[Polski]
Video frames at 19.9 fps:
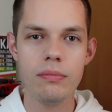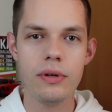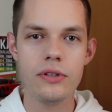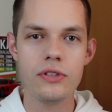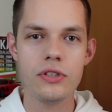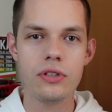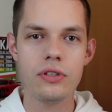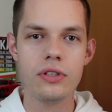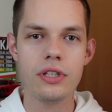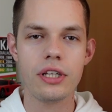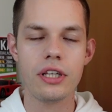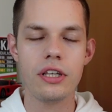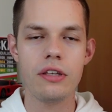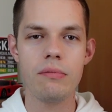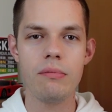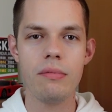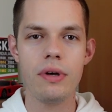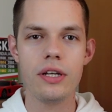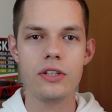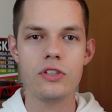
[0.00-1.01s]
Będzie to taki
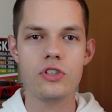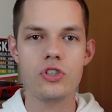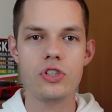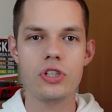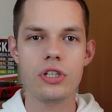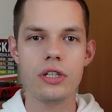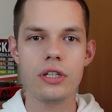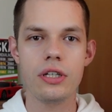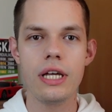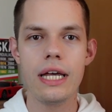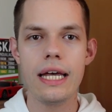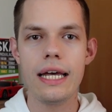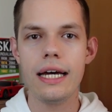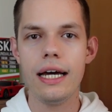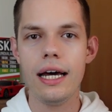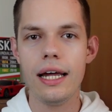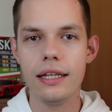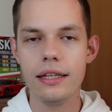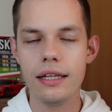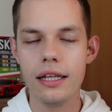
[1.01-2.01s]
mecz e,
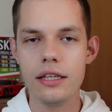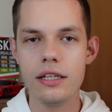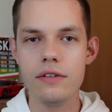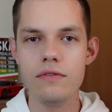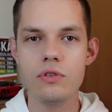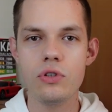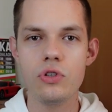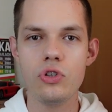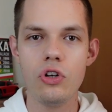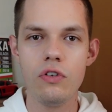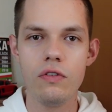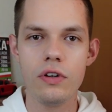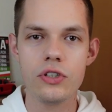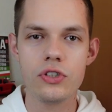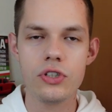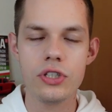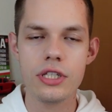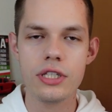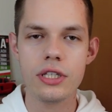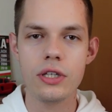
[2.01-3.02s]
charytatywny,
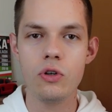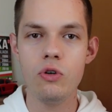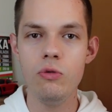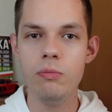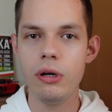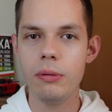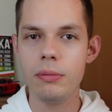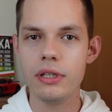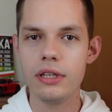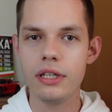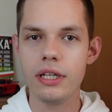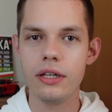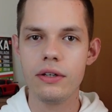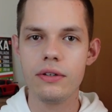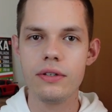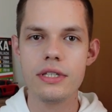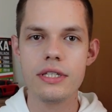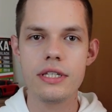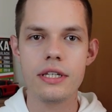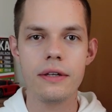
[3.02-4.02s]
towarzyski,
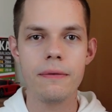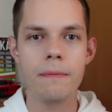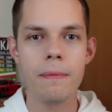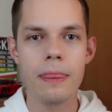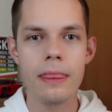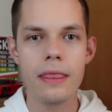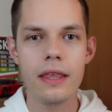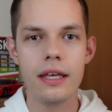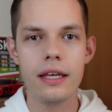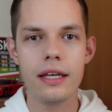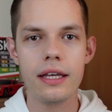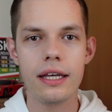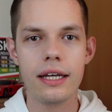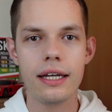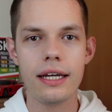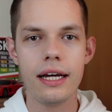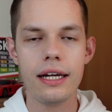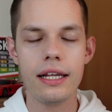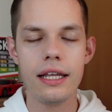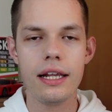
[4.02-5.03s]
upamiętniający e,
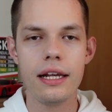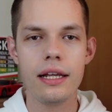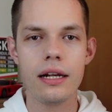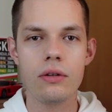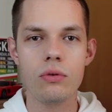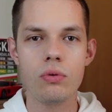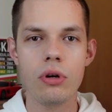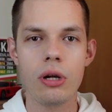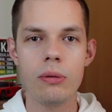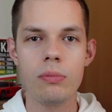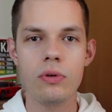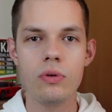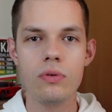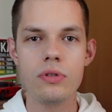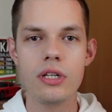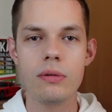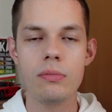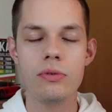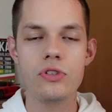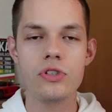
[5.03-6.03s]
karierę Artura
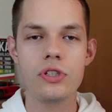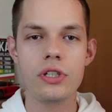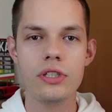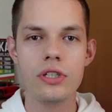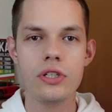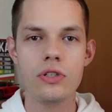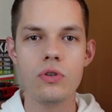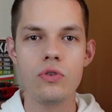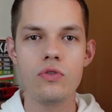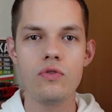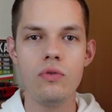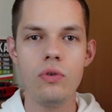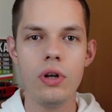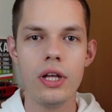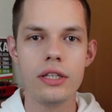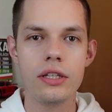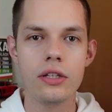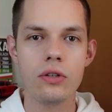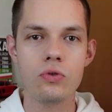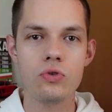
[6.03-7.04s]
Boruca po 42
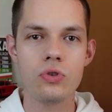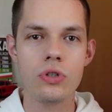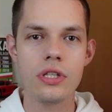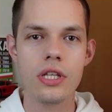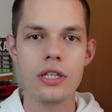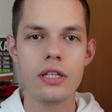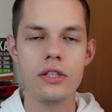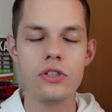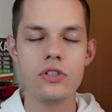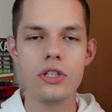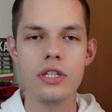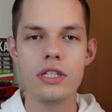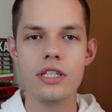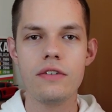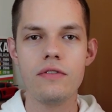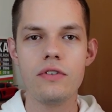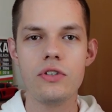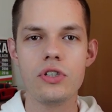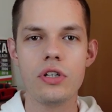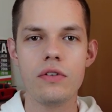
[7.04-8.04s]
latach już ostatecznie
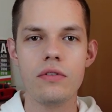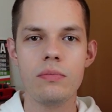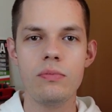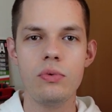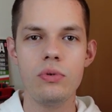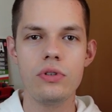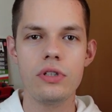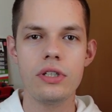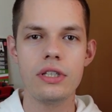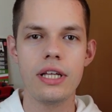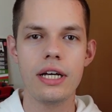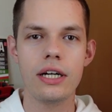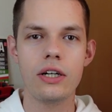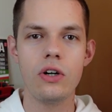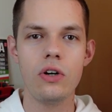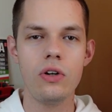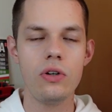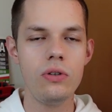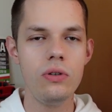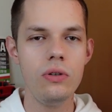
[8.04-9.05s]
zawiesza buty na
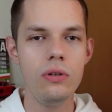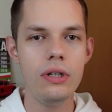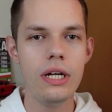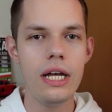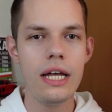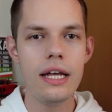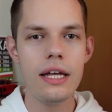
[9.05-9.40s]
korku.